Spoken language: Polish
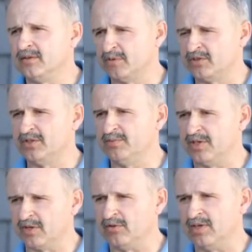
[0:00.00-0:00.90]

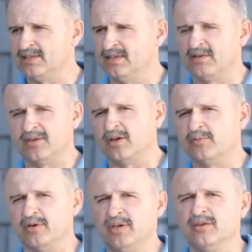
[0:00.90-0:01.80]
rozpoczęliśmy rekrutację do
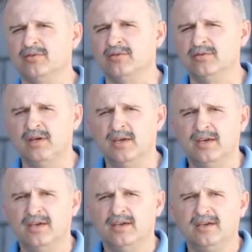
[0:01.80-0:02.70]
tego projektu.
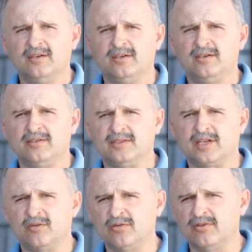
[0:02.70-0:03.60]

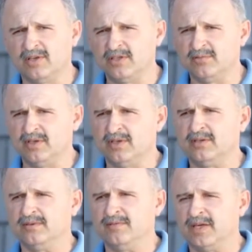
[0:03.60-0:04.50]

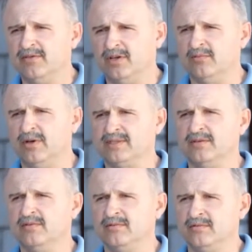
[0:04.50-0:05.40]
Zrekrutowaliśmy na chwilę
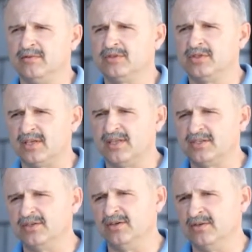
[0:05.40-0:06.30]
obecną
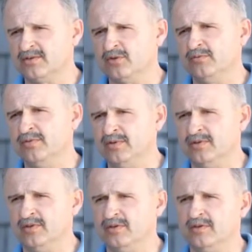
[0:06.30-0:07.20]
14 osób
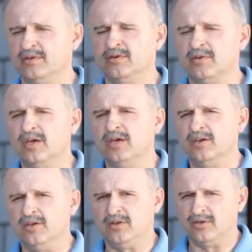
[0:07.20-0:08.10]

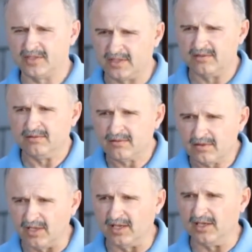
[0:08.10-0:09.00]
i to jest
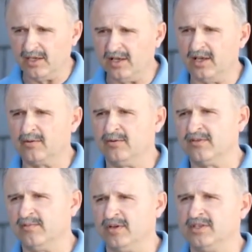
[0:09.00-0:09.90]
tyle, ile
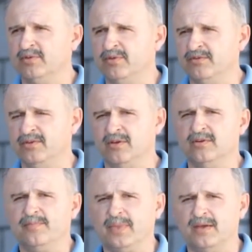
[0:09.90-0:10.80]
akurat w projekcie
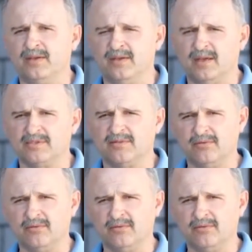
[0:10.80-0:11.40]
powinno e, nam